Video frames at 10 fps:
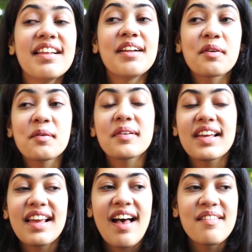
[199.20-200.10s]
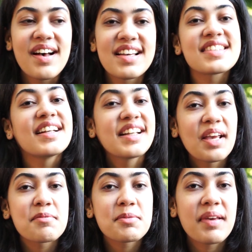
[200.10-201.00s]
लड़कों के यहाँ वहाँ से
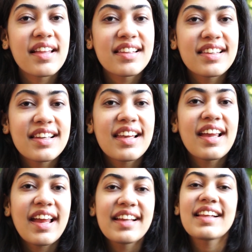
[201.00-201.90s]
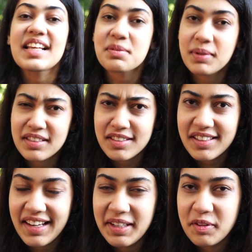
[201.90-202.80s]
डीएम्स भी आते थे कि हे नाइस पिक्चर
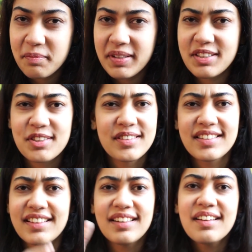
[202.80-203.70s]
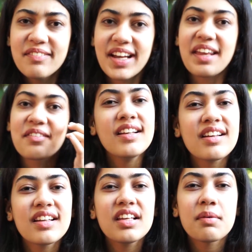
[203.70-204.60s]
हे गुड पिक्चर वगैरह कहीं ना
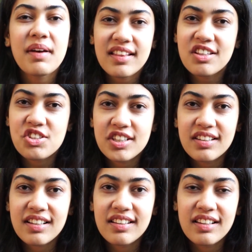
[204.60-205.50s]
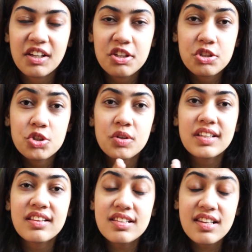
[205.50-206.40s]
कहीं ये बातें अच्छी लगने लगी जो
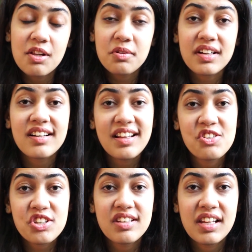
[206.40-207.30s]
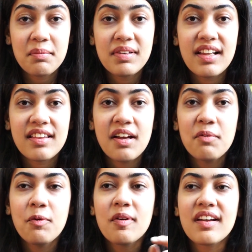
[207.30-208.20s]
इतने सालों तक अटेंशन नहीं मिला था
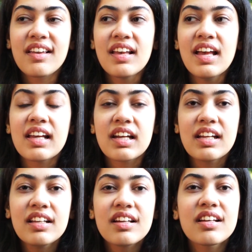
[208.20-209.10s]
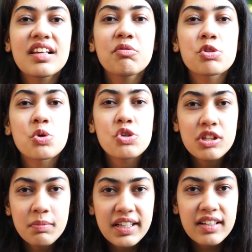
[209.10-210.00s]
वो कहीं ना कहीं वो
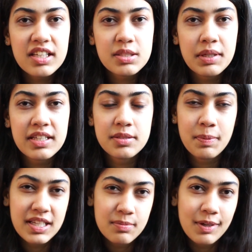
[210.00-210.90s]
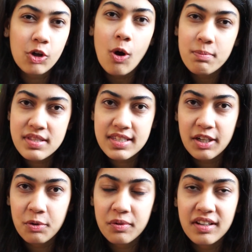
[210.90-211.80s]
सोशल मीडिया की स्पेस पे
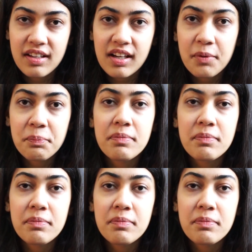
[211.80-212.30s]
कॉम्पनसेट होने लगा